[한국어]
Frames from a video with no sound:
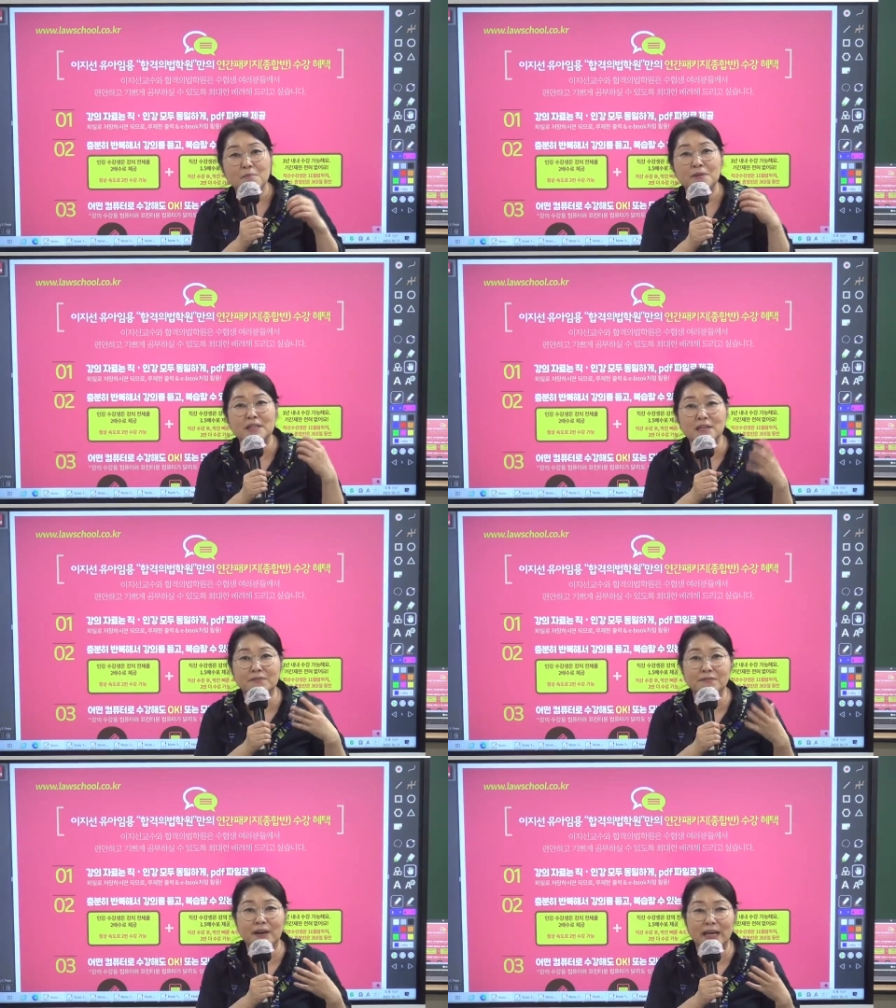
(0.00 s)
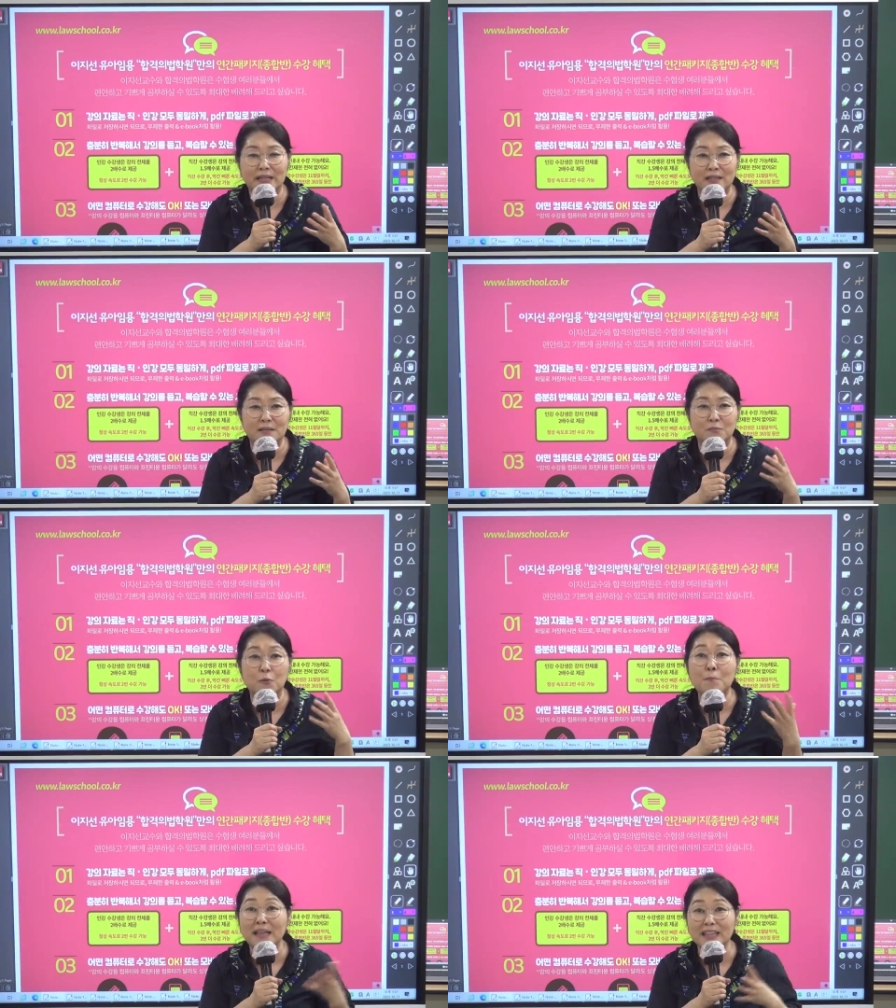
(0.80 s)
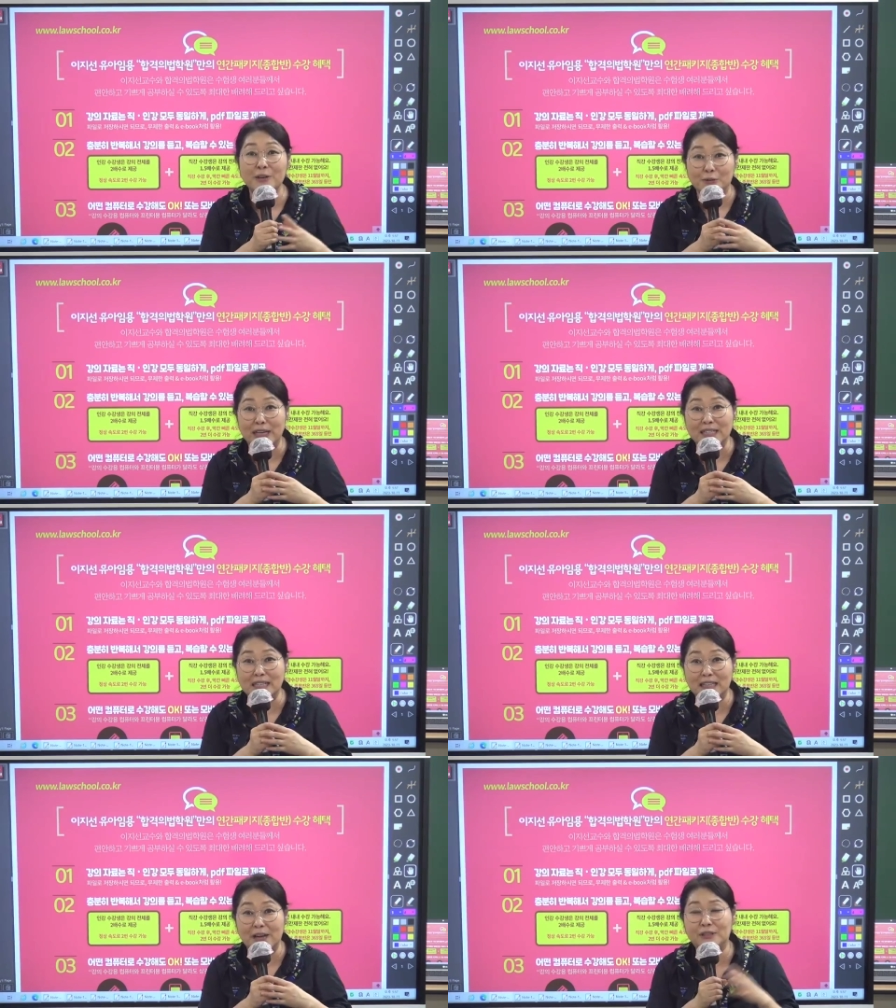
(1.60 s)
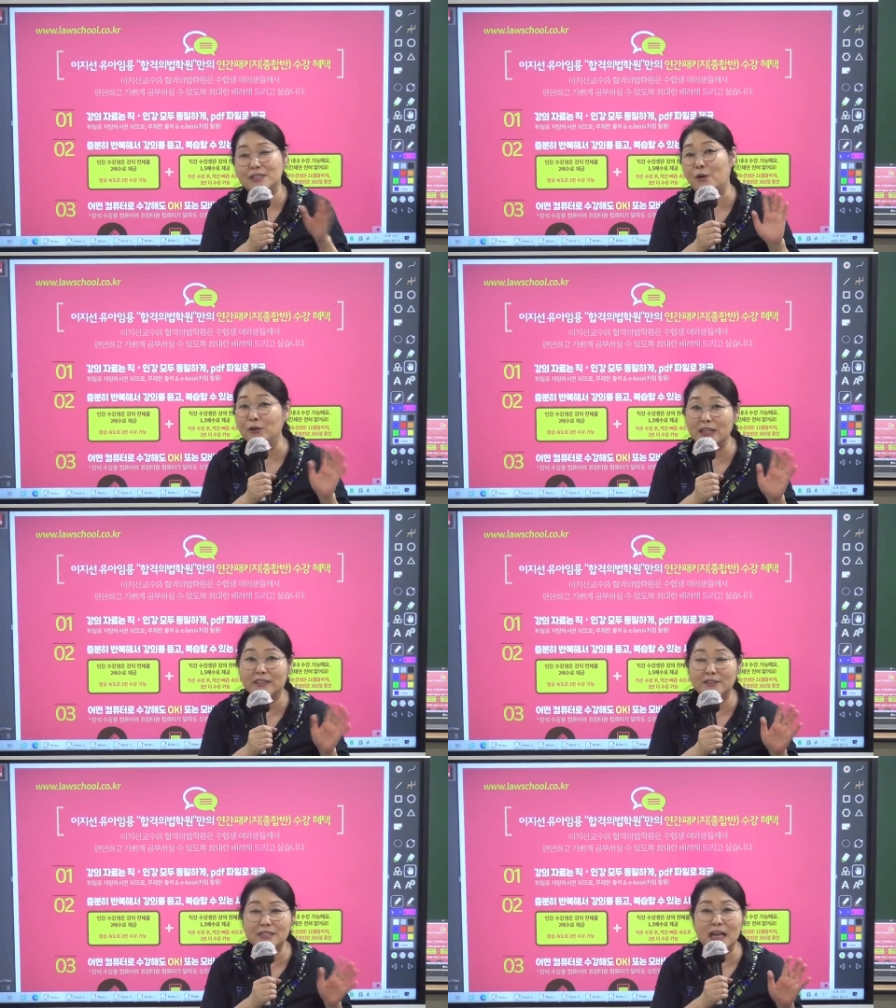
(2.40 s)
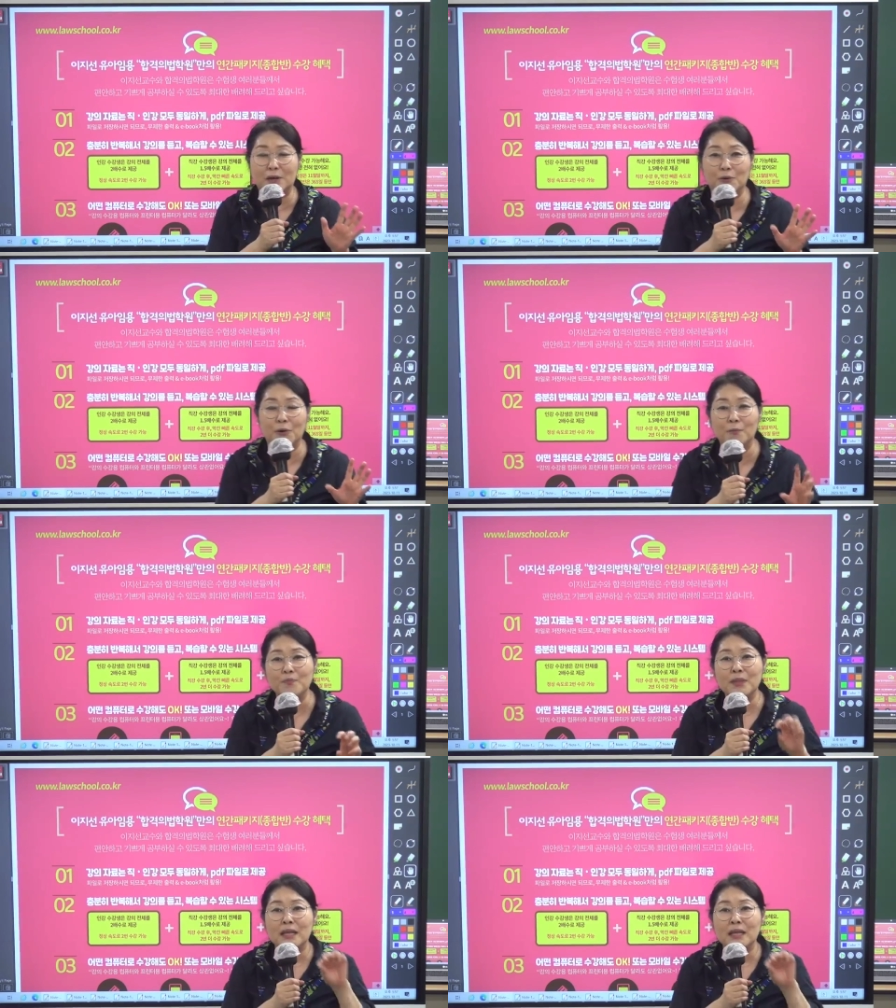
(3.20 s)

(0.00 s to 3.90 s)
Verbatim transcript: PDF 파일을 못 받는 경우가 있잖아요. 근데 저희는 그렇지 않고